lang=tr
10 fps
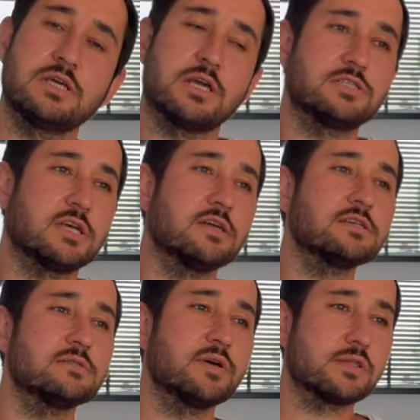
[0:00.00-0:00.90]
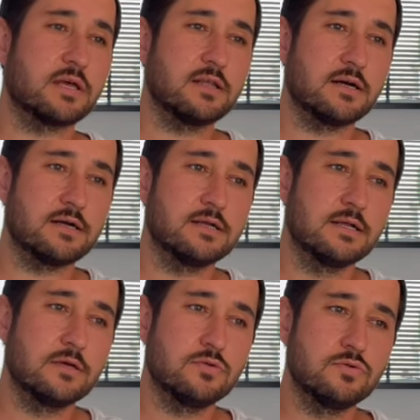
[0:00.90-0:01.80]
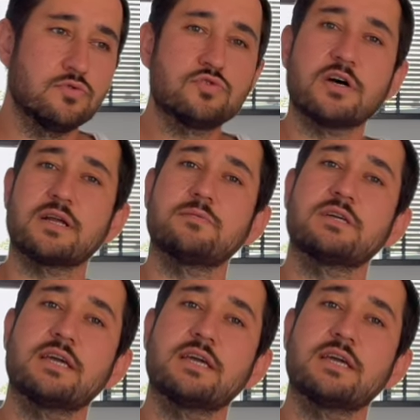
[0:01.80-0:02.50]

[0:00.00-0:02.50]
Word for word: Geçen yıl mesela 3 araba